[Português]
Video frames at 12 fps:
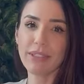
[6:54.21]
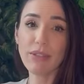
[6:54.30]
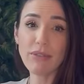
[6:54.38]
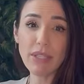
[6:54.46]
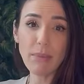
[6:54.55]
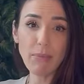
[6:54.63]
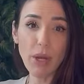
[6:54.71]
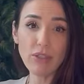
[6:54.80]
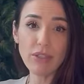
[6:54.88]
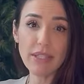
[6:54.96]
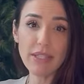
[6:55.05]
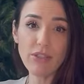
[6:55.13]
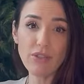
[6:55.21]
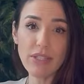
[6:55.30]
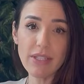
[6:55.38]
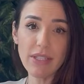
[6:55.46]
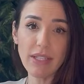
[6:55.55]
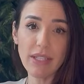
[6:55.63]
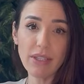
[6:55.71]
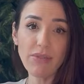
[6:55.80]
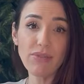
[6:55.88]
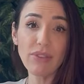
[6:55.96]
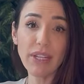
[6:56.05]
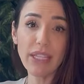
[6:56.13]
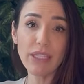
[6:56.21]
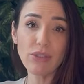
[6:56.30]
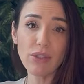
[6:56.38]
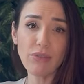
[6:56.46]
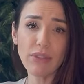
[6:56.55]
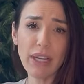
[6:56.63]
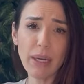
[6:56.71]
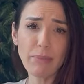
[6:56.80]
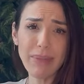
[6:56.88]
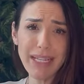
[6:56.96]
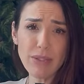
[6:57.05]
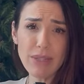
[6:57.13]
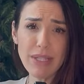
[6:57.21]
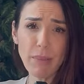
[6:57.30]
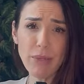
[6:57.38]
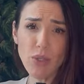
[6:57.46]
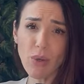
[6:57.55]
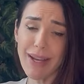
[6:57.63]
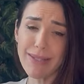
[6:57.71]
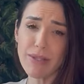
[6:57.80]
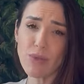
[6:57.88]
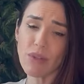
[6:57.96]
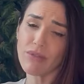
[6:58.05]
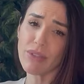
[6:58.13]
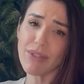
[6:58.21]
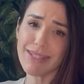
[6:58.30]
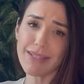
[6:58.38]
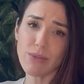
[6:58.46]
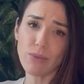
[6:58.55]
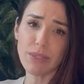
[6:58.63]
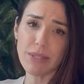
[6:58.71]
Então, você pode decidir seguir em frente ou ficar preso a essa pessoa o resto da sua vida, a essa situação